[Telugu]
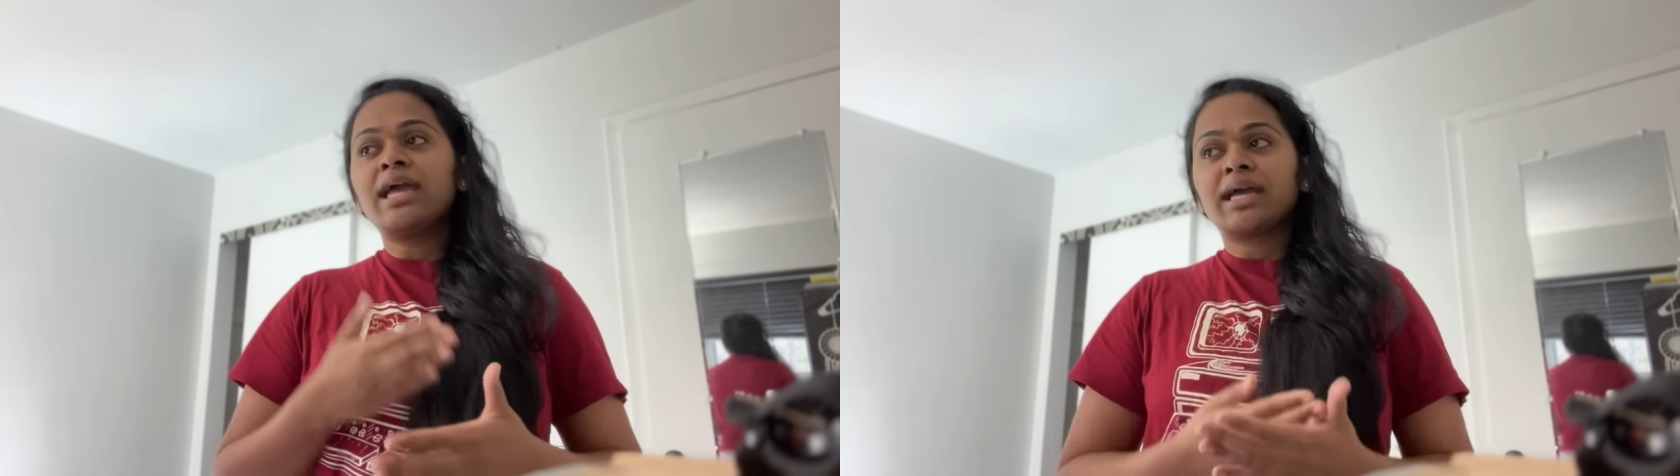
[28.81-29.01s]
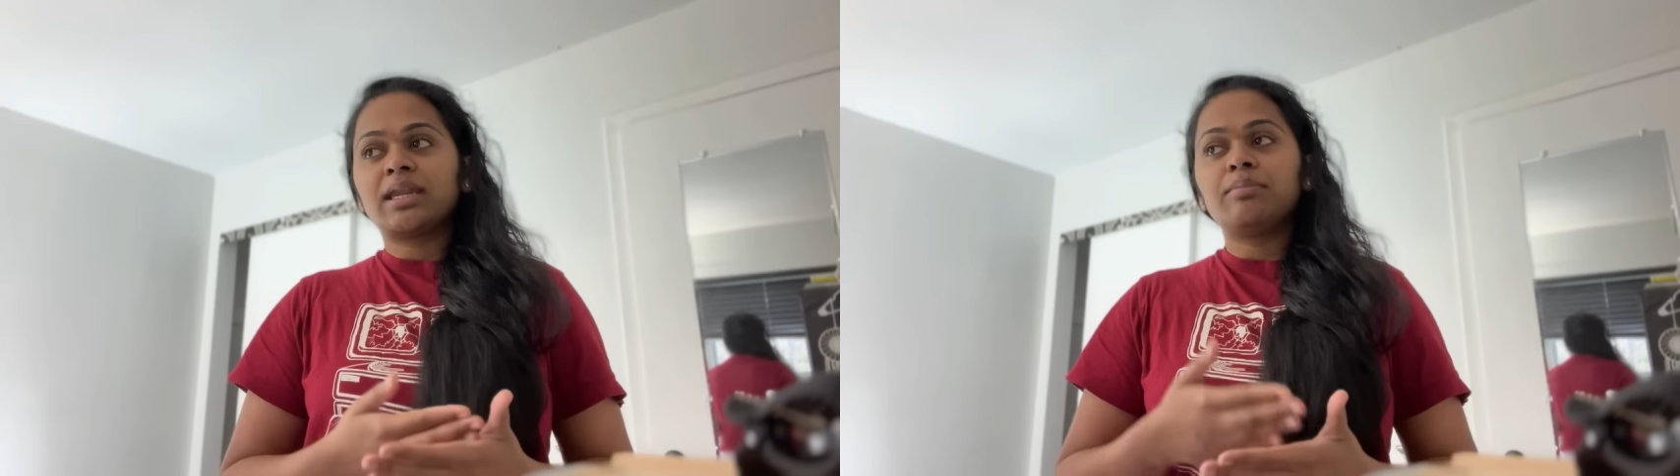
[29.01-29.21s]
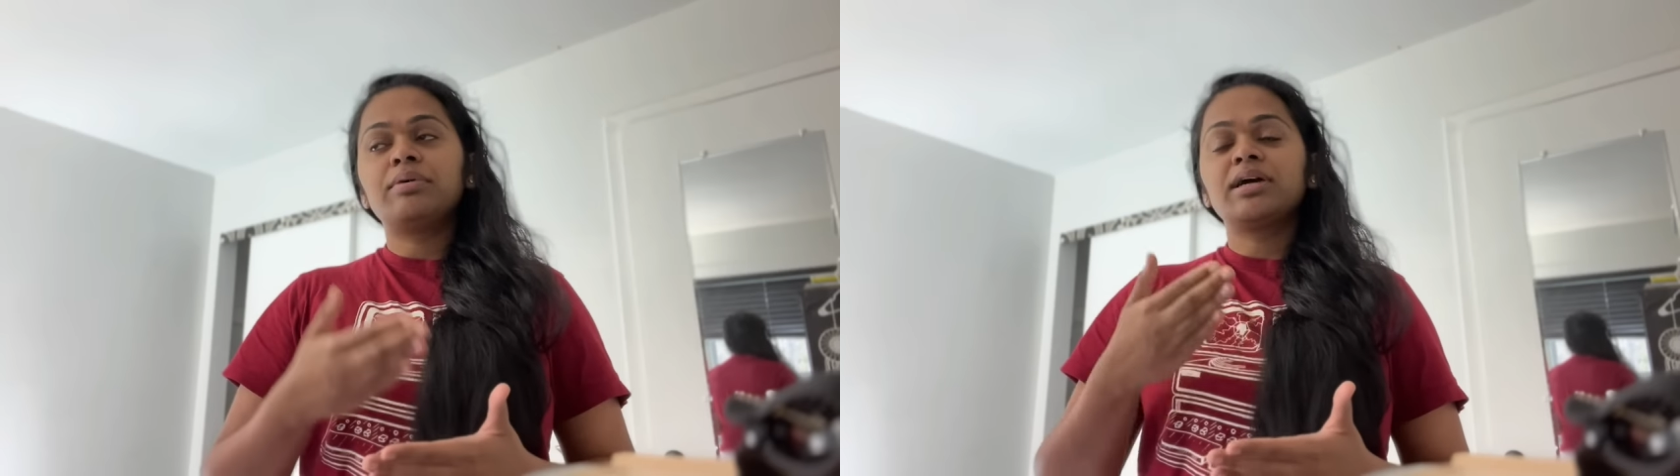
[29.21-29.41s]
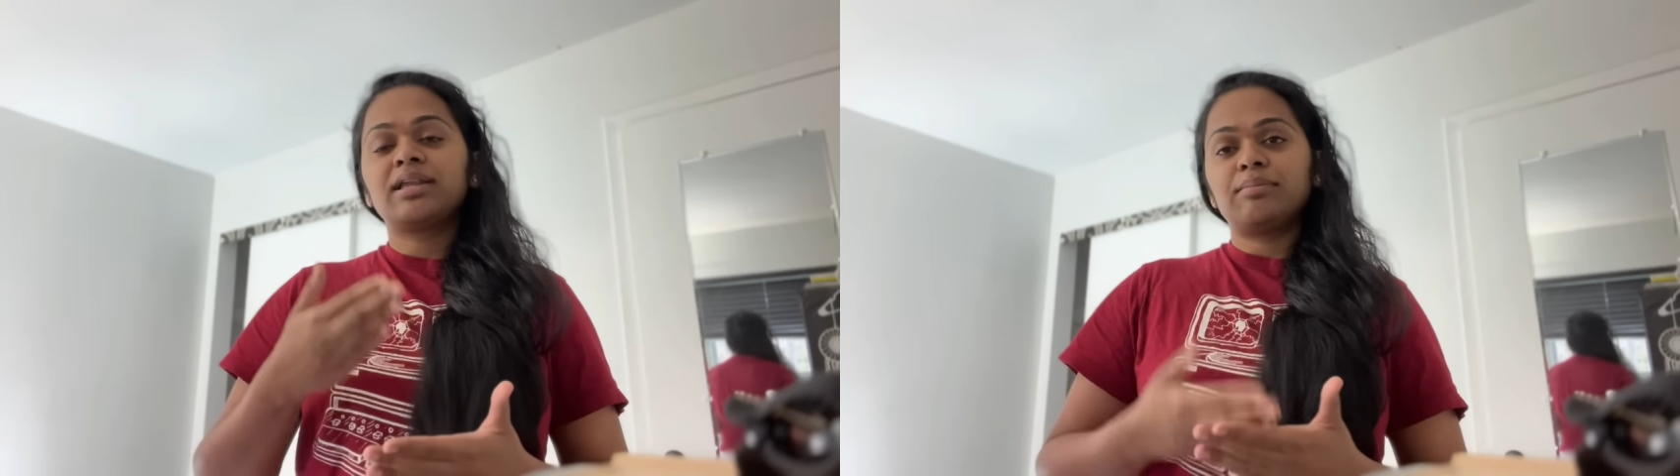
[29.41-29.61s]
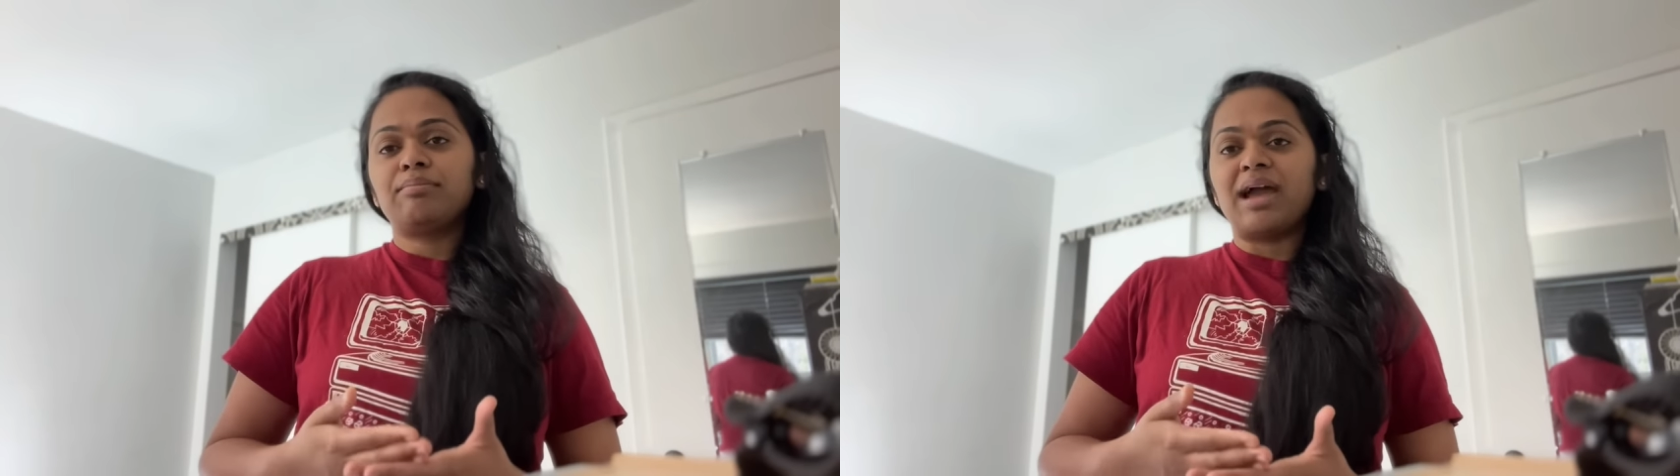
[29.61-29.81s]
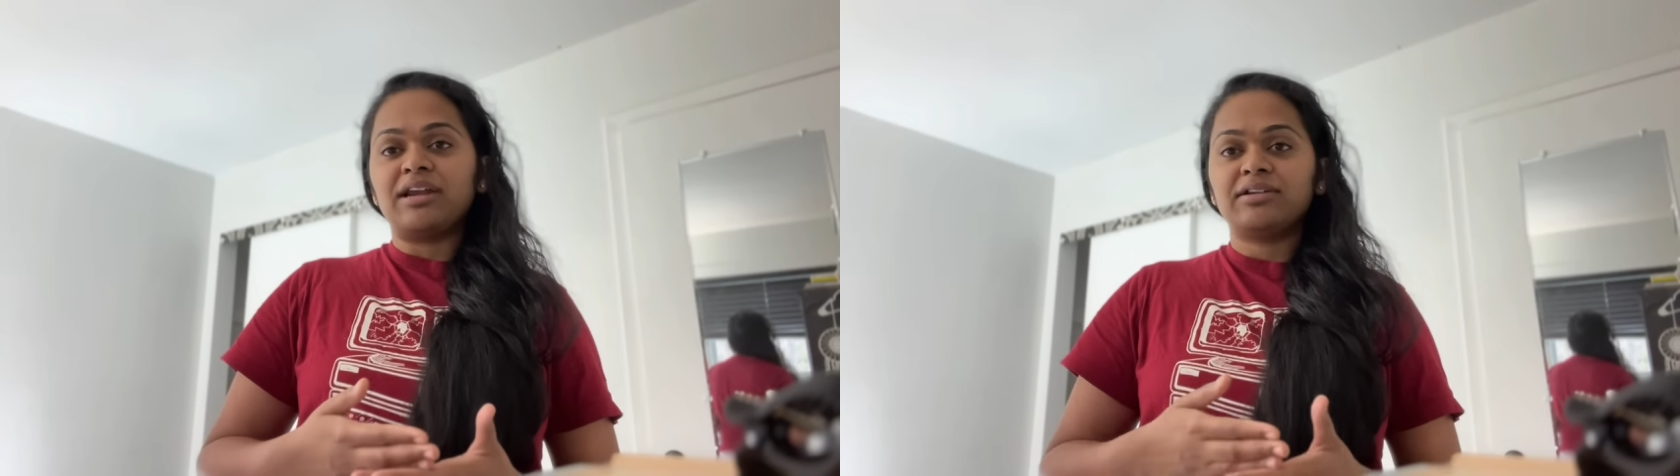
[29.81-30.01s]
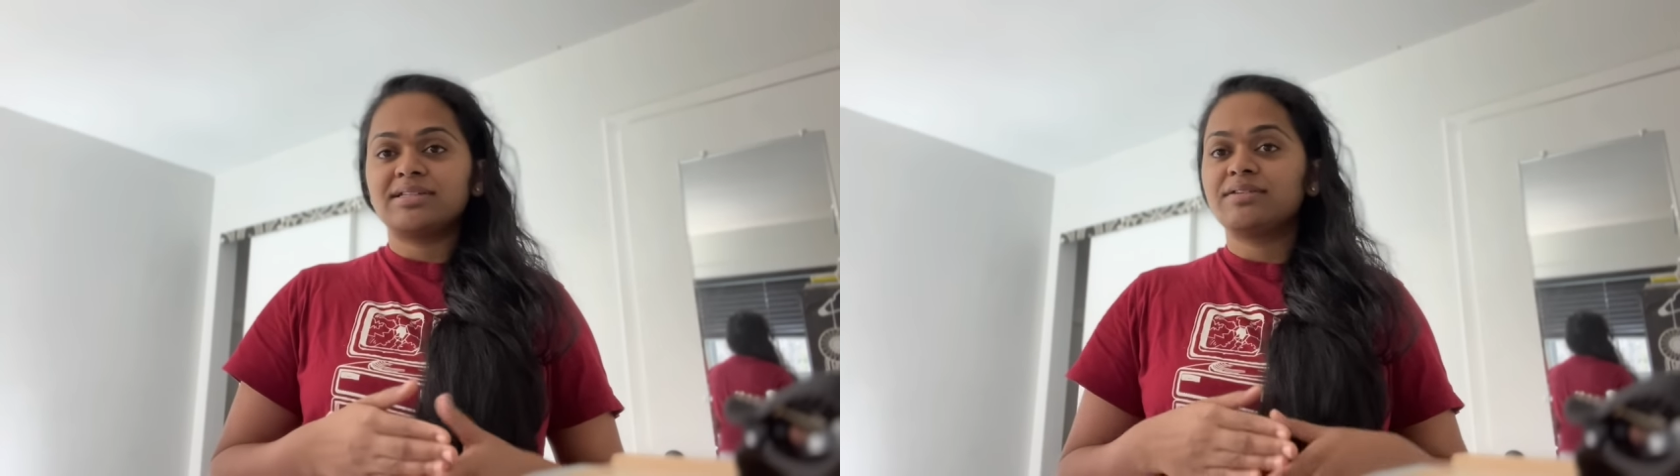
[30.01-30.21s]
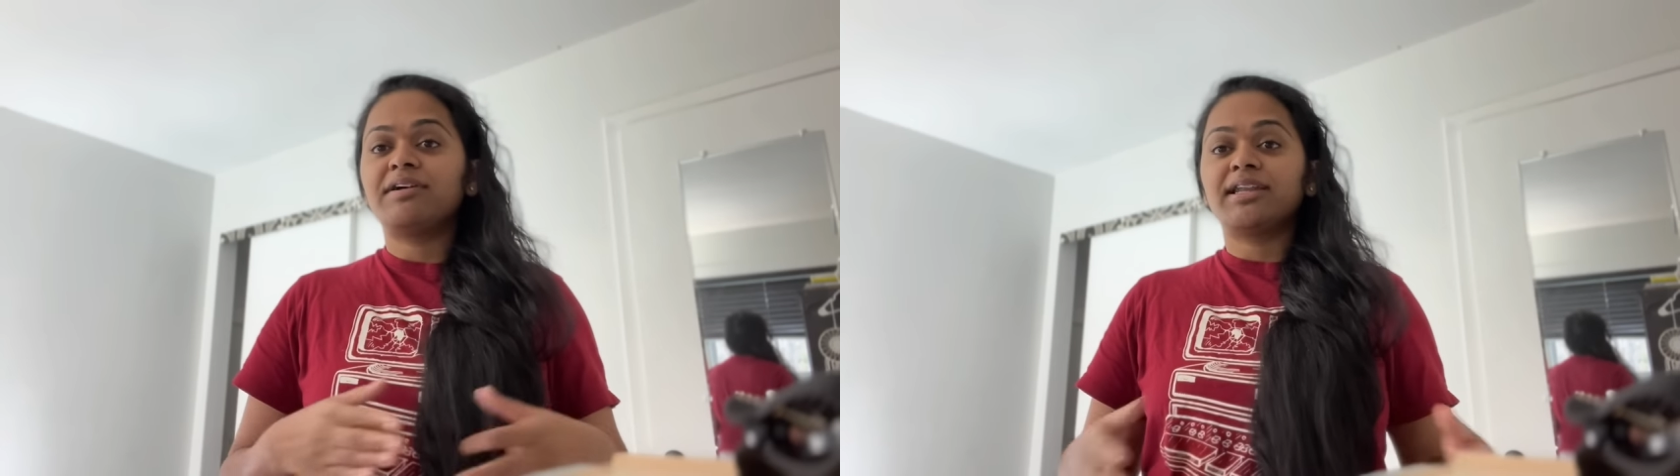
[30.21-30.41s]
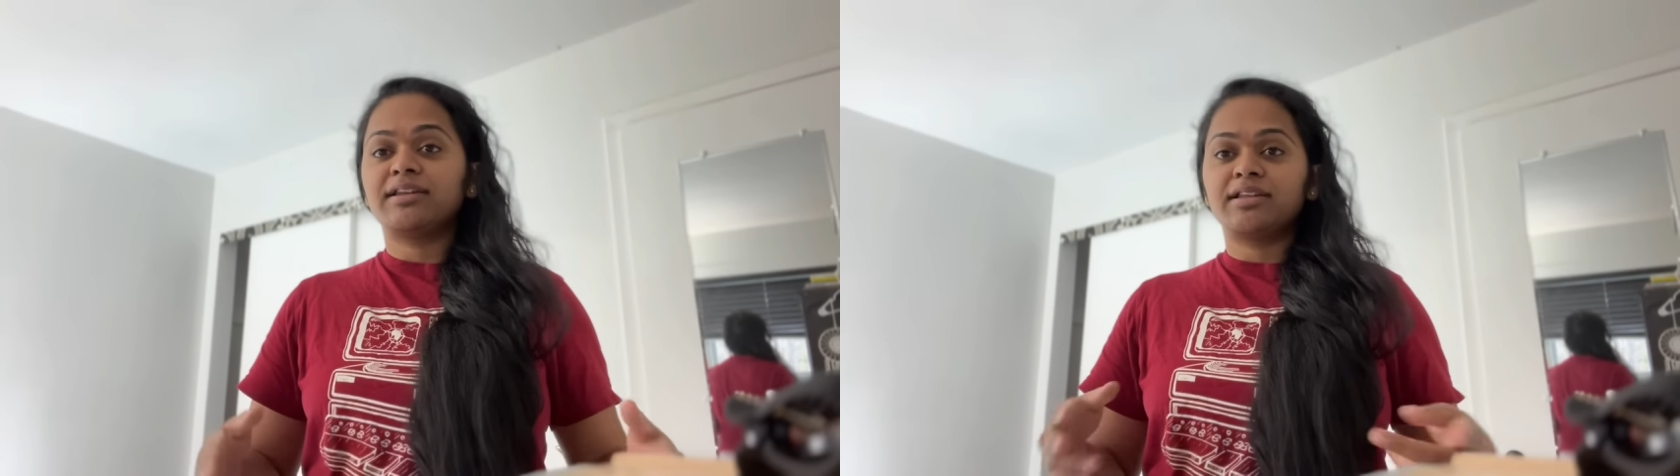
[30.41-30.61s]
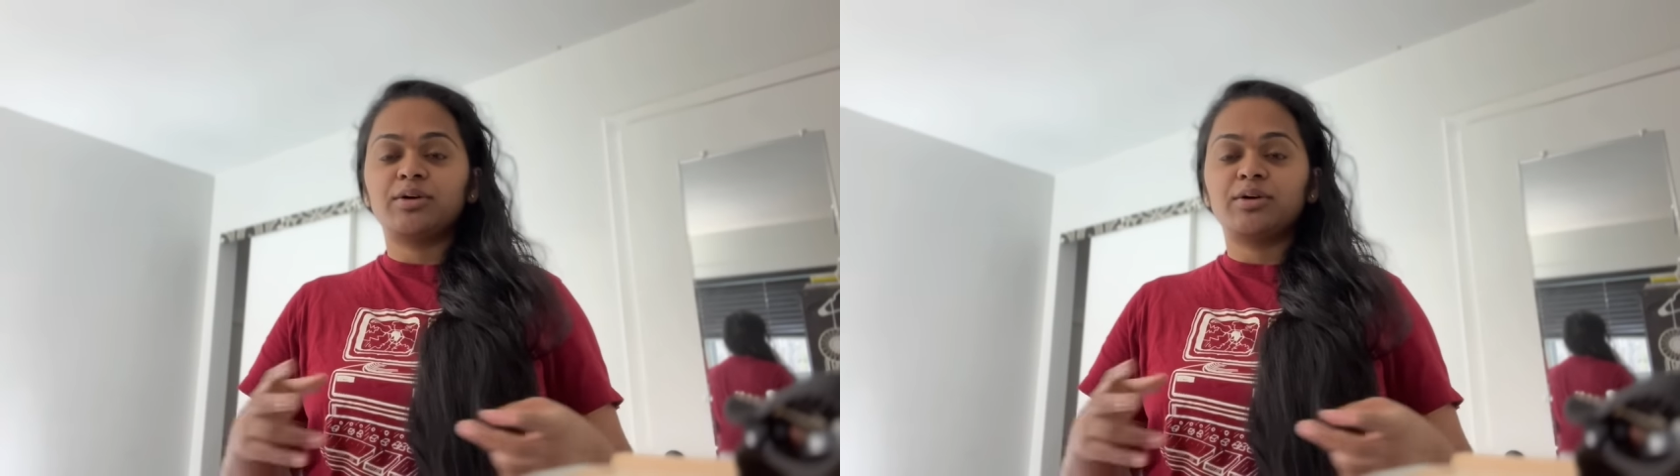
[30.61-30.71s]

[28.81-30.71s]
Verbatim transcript: క్రిబ్ క్రిబ్ మ్యాట్రస్ వాటంతా